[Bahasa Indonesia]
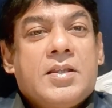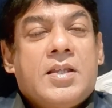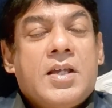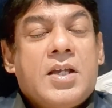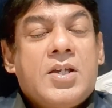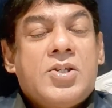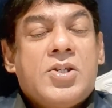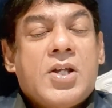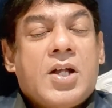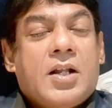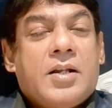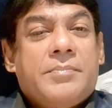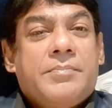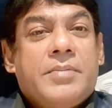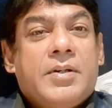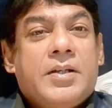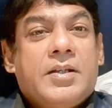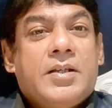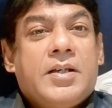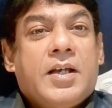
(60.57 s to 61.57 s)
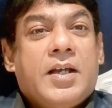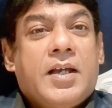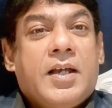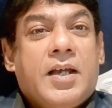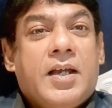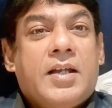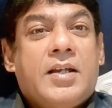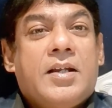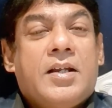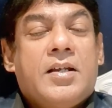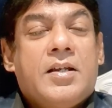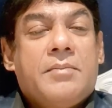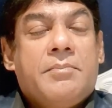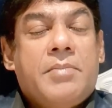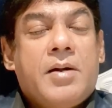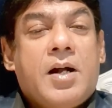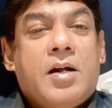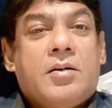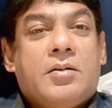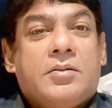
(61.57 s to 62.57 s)
They shall be the head and
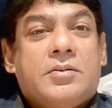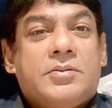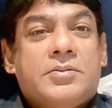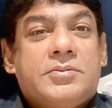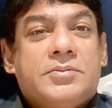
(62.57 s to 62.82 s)
above.